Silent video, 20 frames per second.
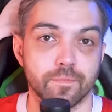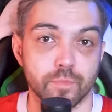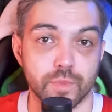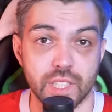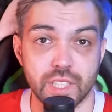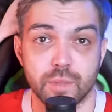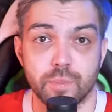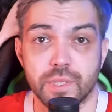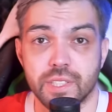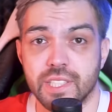
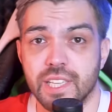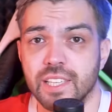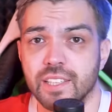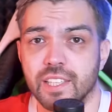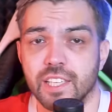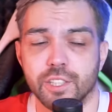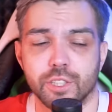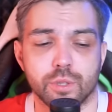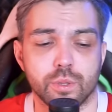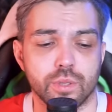Надо признать,
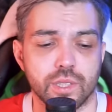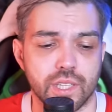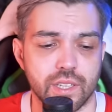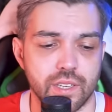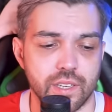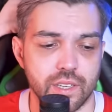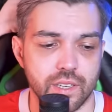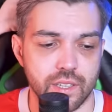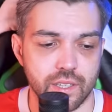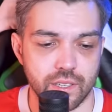да, что
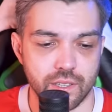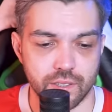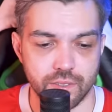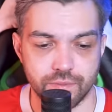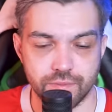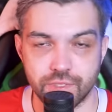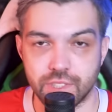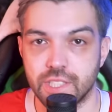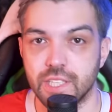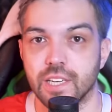на
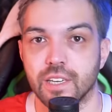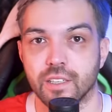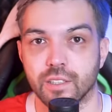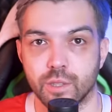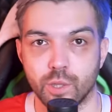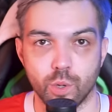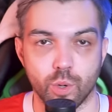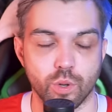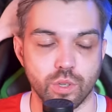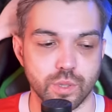всех
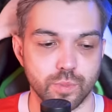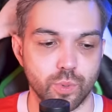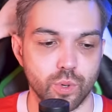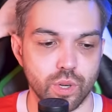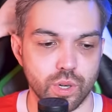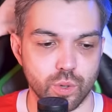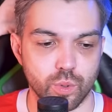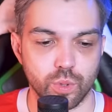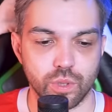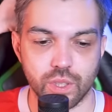трех
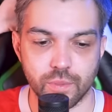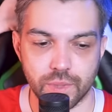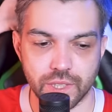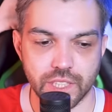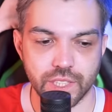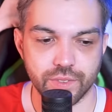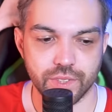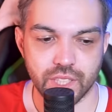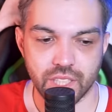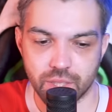сборах у
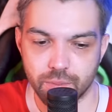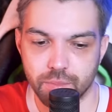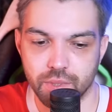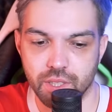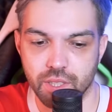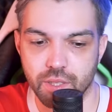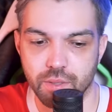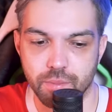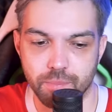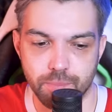Локомотива не
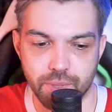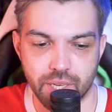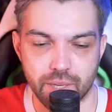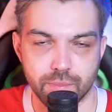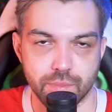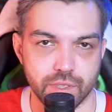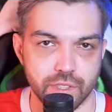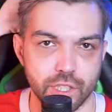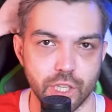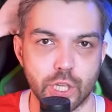было
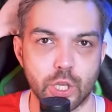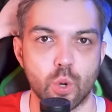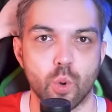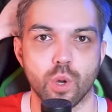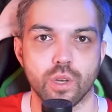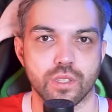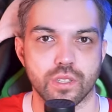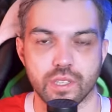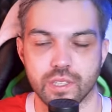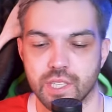прям
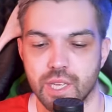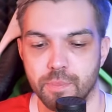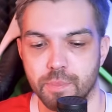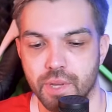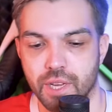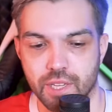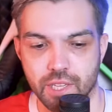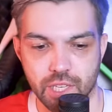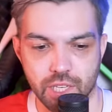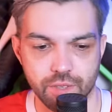серьезных
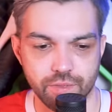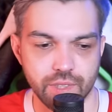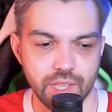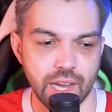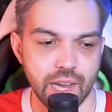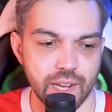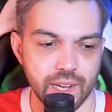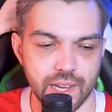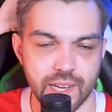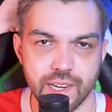соперников.
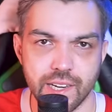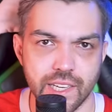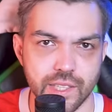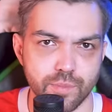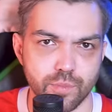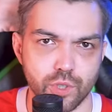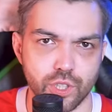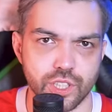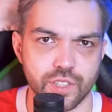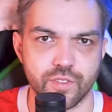Да, Кайрат
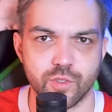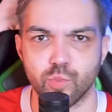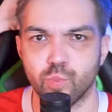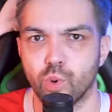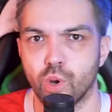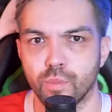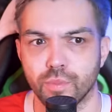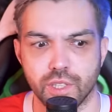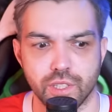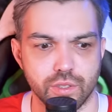можно
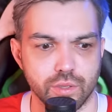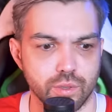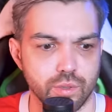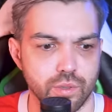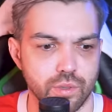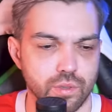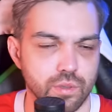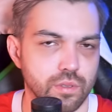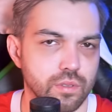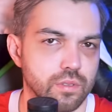вспомнить,
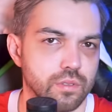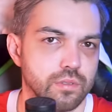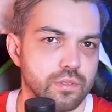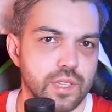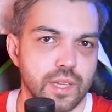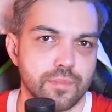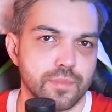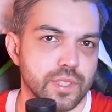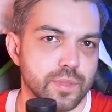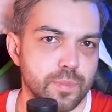но
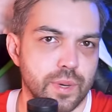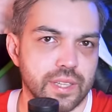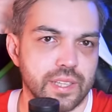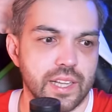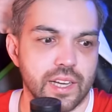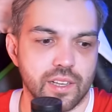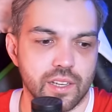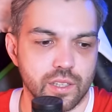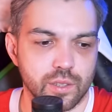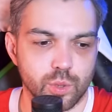там
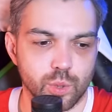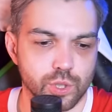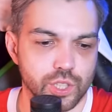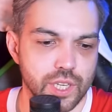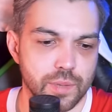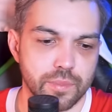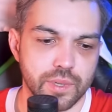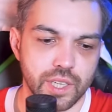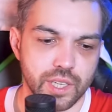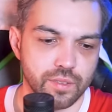Спартак их тоже
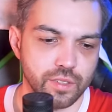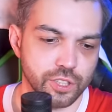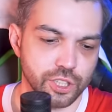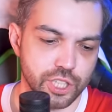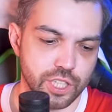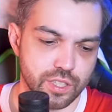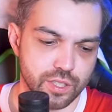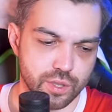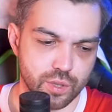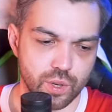обыгрывал
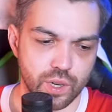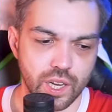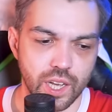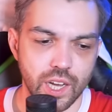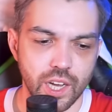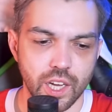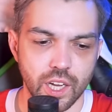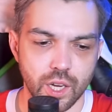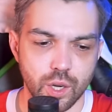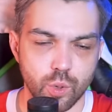6-0.
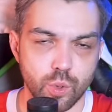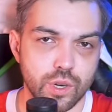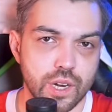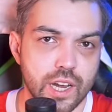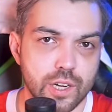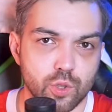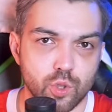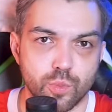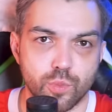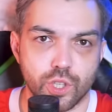
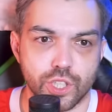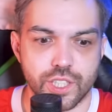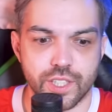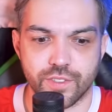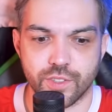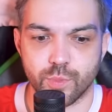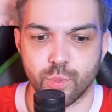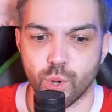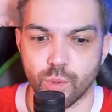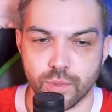Урарту можно
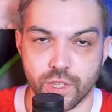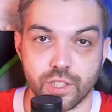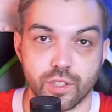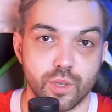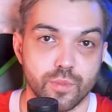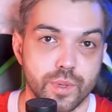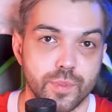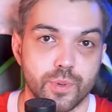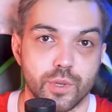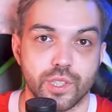вспомнить,
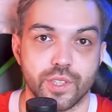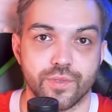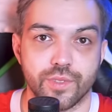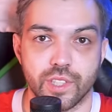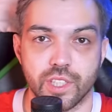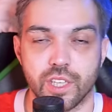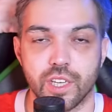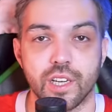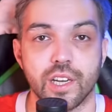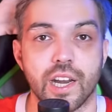но мы против
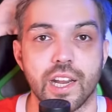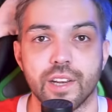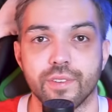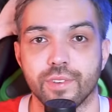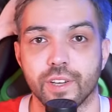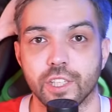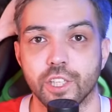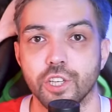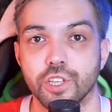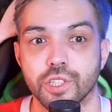них играли
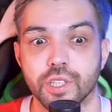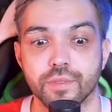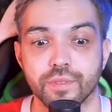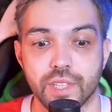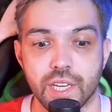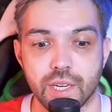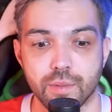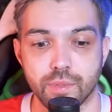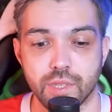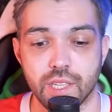фактически
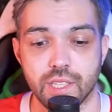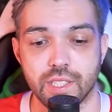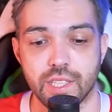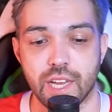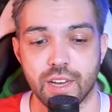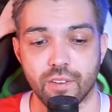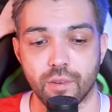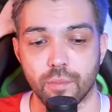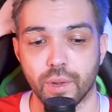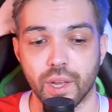вторым
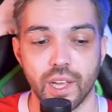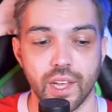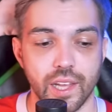составом.